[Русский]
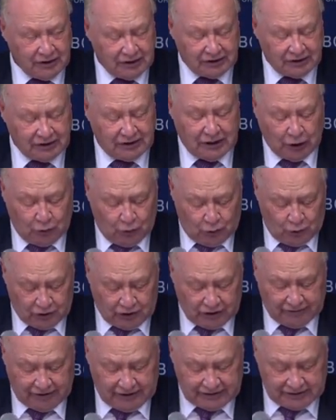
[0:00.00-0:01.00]
до
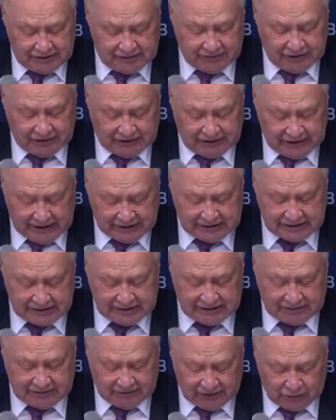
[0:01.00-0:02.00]
уровня
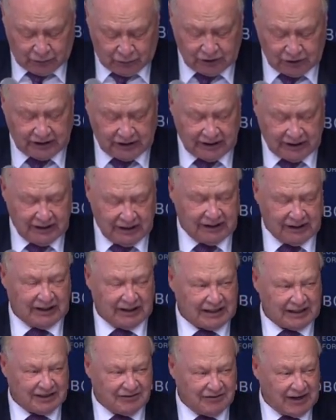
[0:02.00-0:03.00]
2019 года
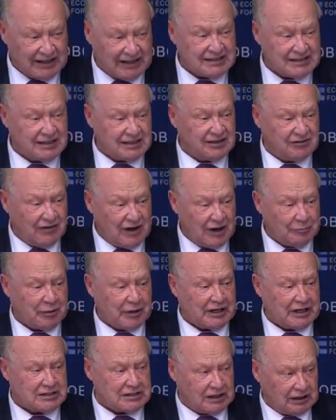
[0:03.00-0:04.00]
на
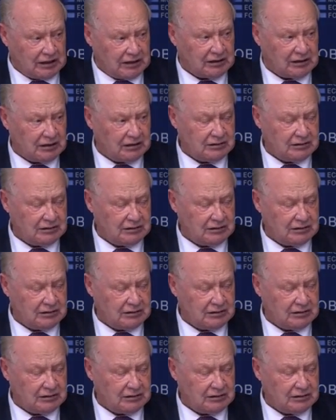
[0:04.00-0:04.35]
22%.